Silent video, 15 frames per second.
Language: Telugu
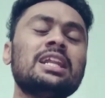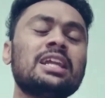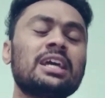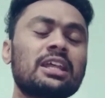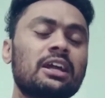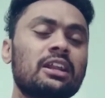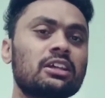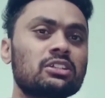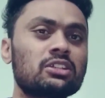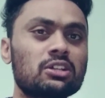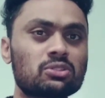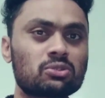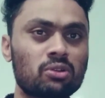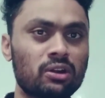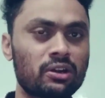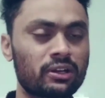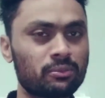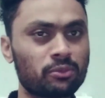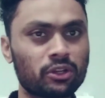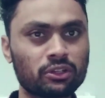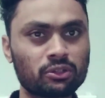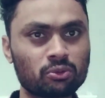లేదా అనేది తెలుసుకోవాలంటే
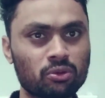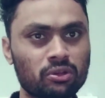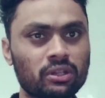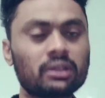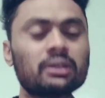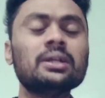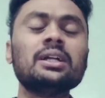మనం ఇంకొన్ని